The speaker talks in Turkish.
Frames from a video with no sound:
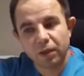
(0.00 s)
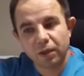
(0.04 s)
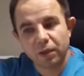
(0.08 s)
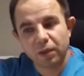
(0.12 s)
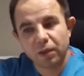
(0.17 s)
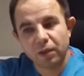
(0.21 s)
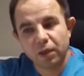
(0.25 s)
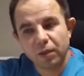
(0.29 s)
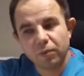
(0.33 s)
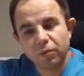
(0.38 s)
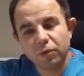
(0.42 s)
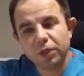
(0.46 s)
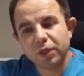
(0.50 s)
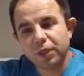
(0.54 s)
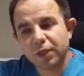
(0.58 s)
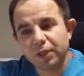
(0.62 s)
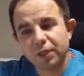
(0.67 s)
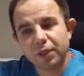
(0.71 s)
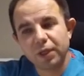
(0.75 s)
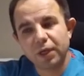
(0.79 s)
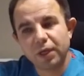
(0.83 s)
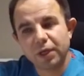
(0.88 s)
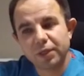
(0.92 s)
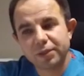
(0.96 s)
E, ama
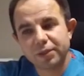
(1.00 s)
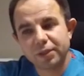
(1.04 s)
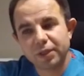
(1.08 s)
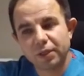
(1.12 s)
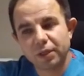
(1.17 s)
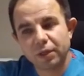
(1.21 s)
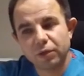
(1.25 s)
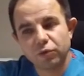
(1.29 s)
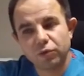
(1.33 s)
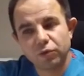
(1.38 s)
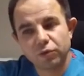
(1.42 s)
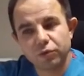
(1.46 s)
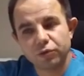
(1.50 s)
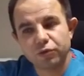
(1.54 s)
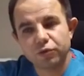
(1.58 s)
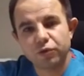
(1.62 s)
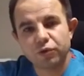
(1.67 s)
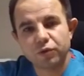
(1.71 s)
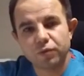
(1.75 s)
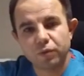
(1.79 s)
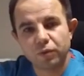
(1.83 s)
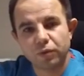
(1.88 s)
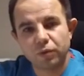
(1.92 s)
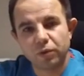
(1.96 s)
yine de hastayla
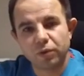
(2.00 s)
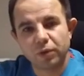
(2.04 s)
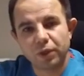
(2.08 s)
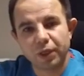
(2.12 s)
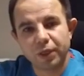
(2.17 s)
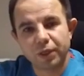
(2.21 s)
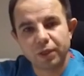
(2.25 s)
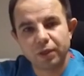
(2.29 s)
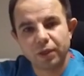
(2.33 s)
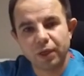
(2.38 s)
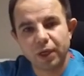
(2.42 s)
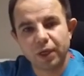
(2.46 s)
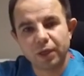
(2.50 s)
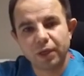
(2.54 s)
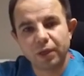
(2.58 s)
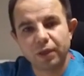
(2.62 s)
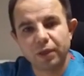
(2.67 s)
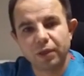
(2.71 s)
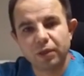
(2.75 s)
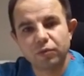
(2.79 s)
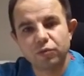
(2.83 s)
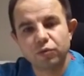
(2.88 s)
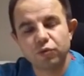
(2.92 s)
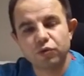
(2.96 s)
konuşuyoruz bu konuları.
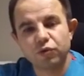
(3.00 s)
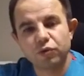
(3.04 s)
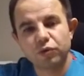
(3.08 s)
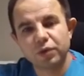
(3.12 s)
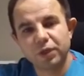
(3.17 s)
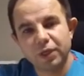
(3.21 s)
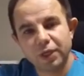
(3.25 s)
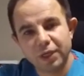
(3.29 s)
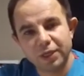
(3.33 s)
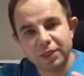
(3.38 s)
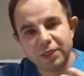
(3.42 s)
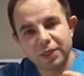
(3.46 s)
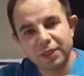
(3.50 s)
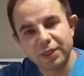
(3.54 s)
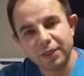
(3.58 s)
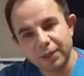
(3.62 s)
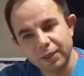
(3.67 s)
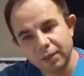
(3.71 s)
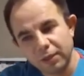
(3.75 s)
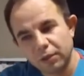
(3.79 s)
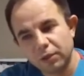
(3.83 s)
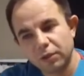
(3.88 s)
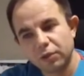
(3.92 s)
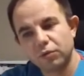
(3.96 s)
Hani düşük
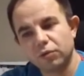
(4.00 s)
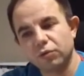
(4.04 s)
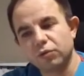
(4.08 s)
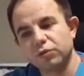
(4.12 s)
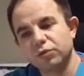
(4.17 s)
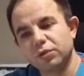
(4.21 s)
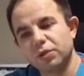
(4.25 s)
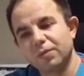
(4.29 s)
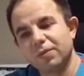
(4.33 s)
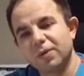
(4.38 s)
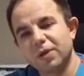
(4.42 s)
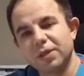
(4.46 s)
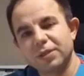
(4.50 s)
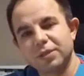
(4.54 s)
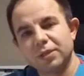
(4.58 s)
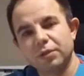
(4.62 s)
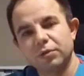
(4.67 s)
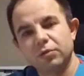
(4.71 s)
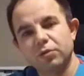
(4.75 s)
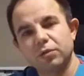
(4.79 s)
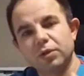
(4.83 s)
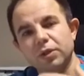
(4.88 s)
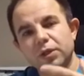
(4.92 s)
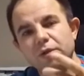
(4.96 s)
derecede olsa
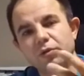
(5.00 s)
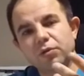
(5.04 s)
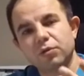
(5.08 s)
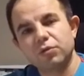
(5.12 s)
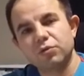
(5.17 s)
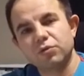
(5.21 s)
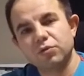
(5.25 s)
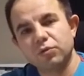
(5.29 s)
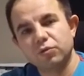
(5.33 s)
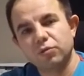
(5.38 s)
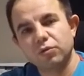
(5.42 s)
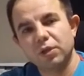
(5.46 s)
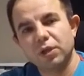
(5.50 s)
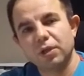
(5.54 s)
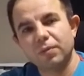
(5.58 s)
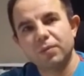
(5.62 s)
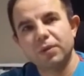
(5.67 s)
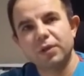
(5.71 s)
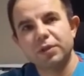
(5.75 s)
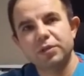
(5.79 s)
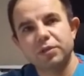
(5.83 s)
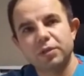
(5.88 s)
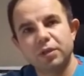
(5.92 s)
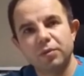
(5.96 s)
bazen diyorlar gözlük
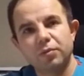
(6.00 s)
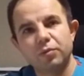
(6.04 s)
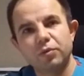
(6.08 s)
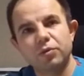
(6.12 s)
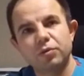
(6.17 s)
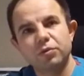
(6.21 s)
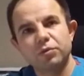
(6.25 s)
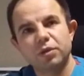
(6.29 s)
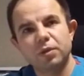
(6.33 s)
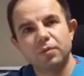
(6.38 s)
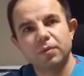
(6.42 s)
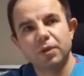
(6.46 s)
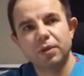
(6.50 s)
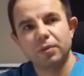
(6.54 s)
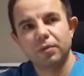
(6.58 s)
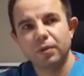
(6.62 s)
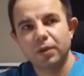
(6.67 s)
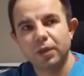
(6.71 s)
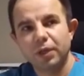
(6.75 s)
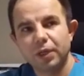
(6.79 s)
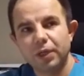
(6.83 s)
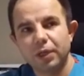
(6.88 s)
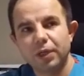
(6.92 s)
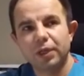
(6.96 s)
kullanmak istemiyoruz ama
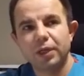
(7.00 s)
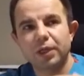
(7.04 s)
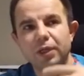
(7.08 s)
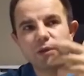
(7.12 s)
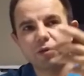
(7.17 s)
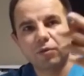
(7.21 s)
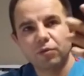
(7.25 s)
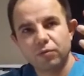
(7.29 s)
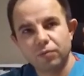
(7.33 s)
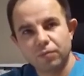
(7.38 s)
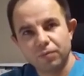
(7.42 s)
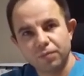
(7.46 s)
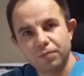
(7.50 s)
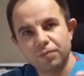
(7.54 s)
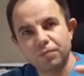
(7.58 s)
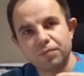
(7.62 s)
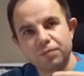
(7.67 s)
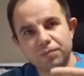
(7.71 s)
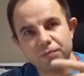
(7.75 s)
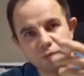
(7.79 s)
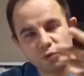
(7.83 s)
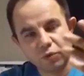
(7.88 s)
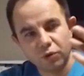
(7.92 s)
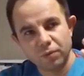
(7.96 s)
yine
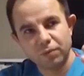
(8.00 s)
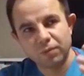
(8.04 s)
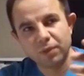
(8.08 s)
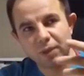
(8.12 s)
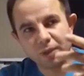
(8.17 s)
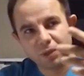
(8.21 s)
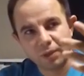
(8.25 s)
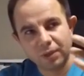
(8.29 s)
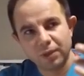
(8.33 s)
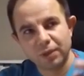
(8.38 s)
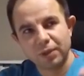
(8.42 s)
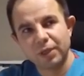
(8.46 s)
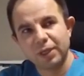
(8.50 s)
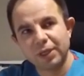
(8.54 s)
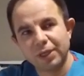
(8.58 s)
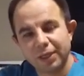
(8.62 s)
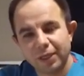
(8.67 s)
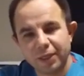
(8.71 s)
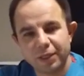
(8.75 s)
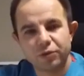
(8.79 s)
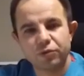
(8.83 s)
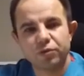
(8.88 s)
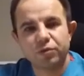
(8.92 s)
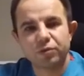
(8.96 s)
görmeyi
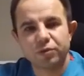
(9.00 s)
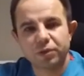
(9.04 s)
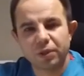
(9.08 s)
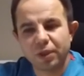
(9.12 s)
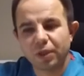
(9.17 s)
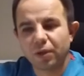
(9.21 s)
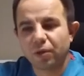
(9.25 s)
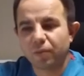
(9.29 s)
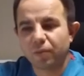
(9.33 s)
netleşiyorsa